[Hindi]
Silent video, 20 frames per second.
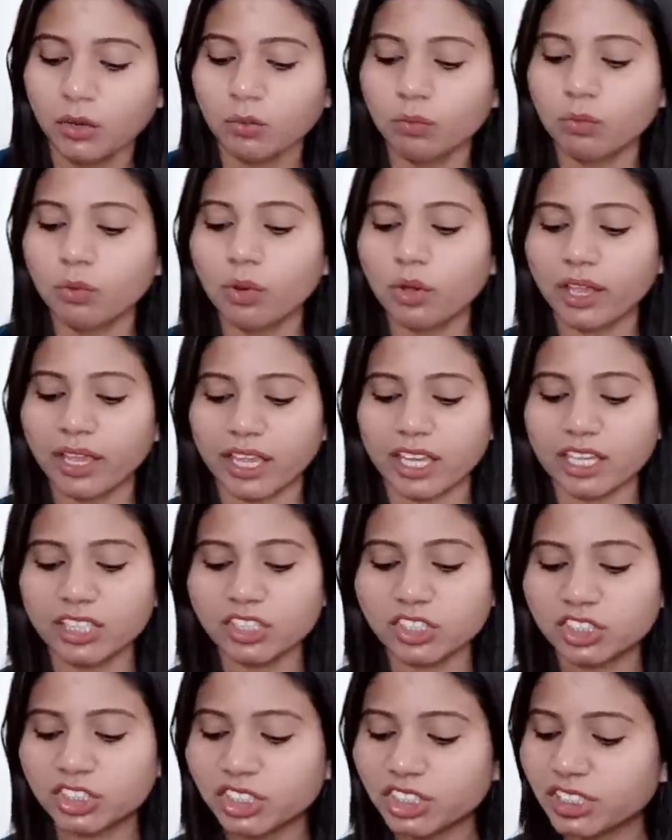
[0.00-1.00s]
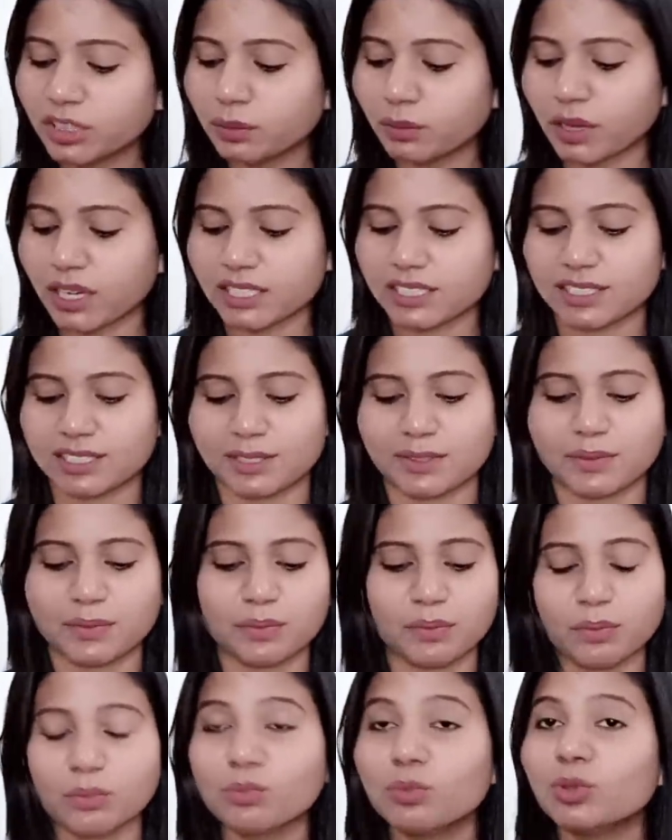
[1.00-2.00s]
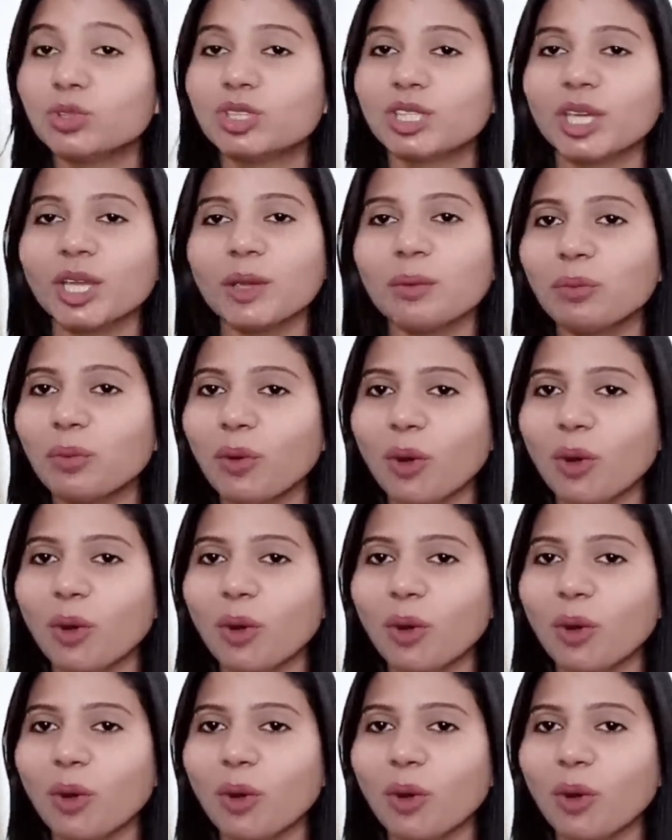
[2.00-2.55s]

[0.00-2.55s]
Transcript: वो है शीट मास्क मुझे